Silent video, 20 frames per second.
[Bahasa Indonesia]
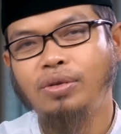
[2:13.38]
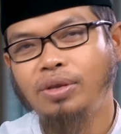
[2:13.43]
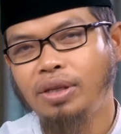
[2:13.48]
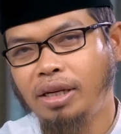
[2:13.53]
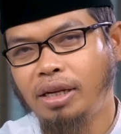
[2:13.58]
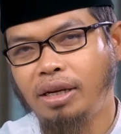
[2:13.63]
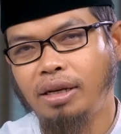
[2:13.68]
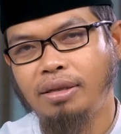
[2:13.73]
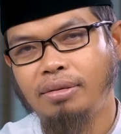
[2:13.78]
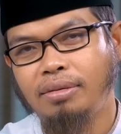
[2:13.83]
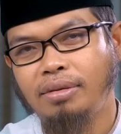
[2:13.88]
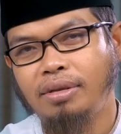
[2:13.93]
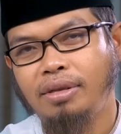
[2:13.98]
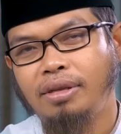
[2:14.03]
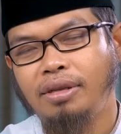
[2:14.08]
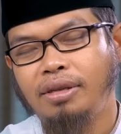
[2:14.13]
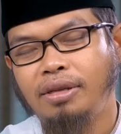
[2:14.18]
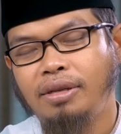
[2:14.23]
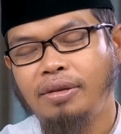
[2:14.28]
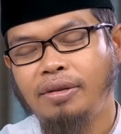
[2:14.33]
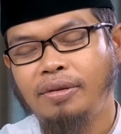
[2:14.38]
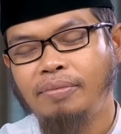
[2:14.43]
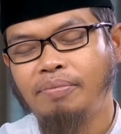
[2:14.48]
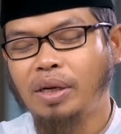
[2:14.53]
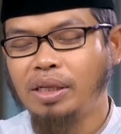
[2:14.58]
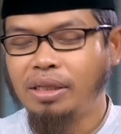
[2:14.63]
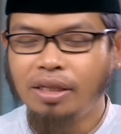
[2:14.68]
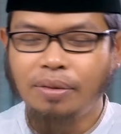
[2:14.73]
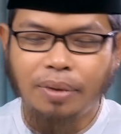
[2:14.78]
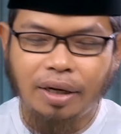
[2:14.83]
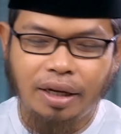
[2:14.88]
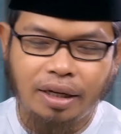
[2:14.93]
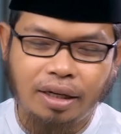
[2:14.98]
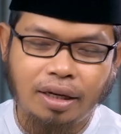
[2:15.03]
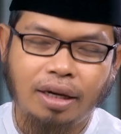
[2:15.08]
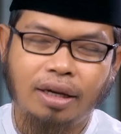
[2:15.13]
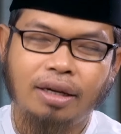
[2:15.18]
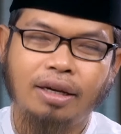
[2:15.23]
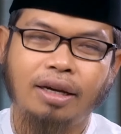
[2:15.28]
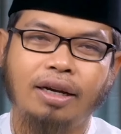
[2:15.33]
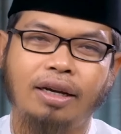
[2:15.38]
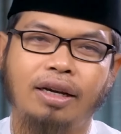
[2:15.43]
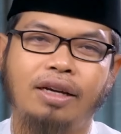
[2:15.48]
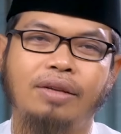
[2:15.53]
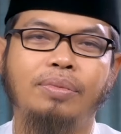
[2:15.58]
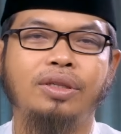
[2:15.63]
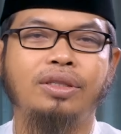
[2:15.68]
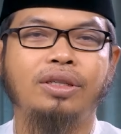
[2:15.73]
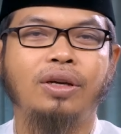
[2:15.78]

atau tidak? pasti mereka akan